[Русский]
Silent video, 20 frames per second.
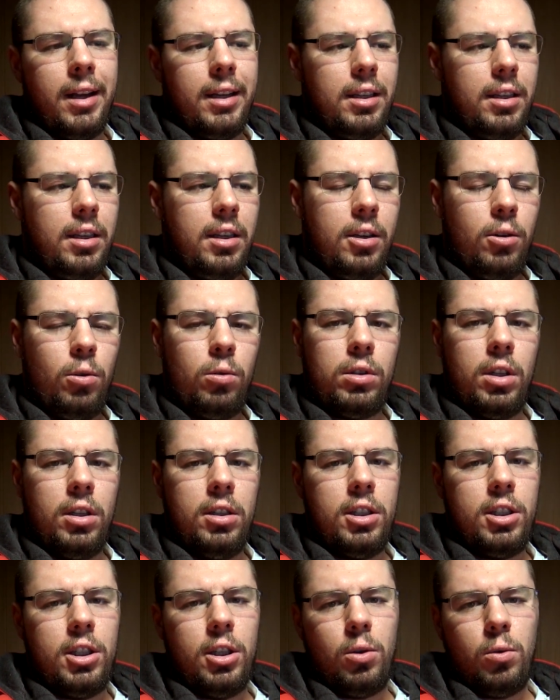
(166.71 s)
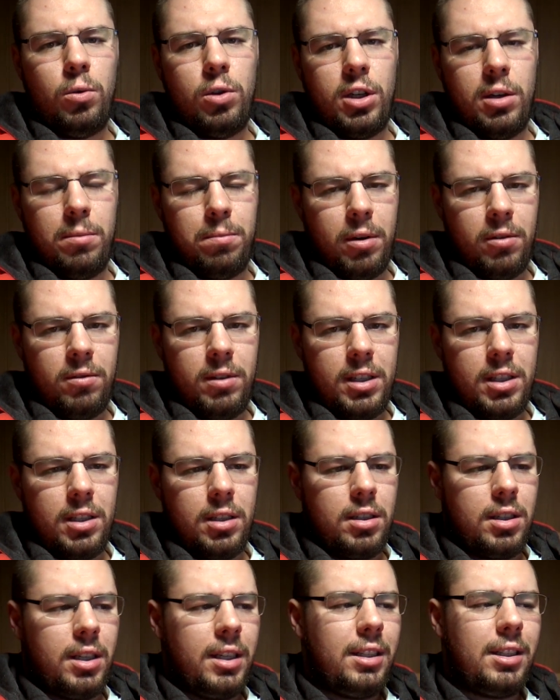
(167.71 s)
и лютонизирующий
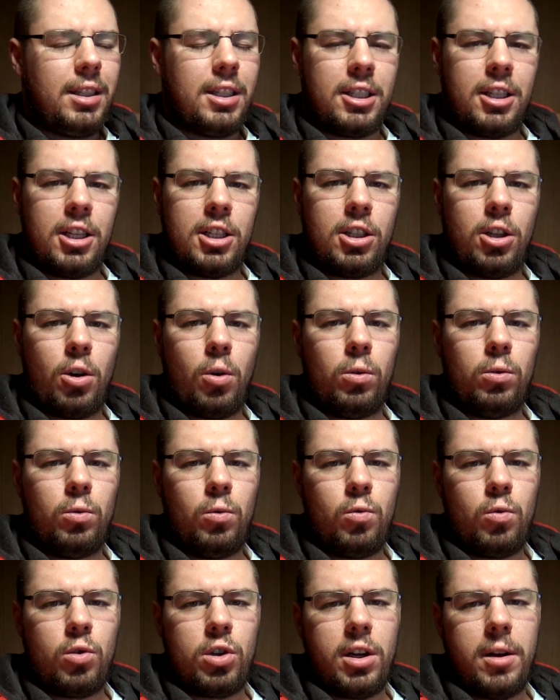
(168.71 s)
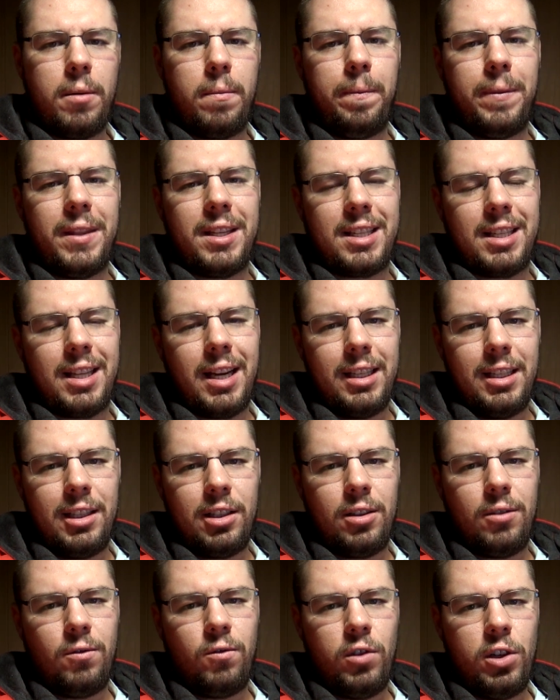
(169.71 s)
повысится, и тестостерон уже
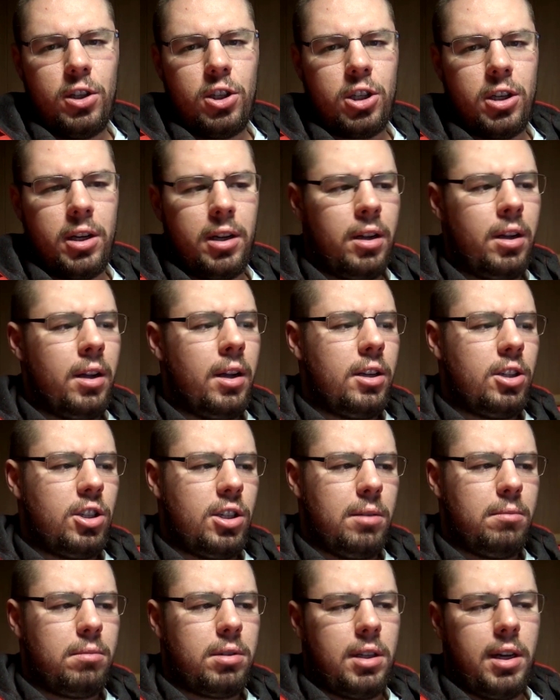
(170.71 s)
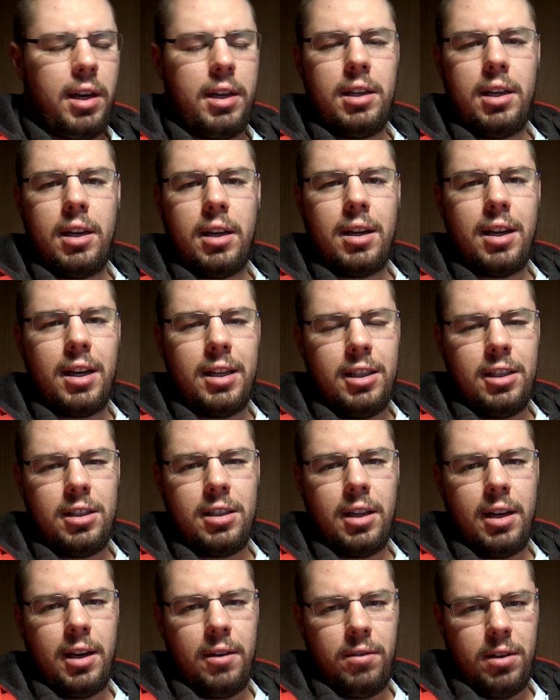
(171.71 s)
станет выше, чем средняя
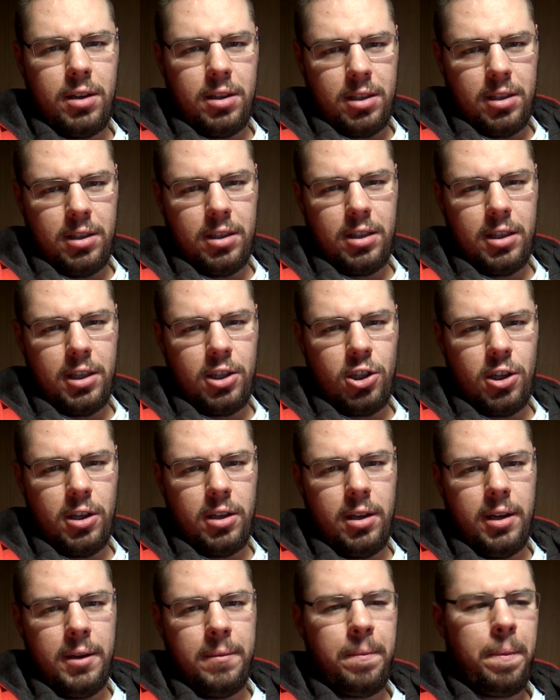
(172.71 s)
граница референсных значений.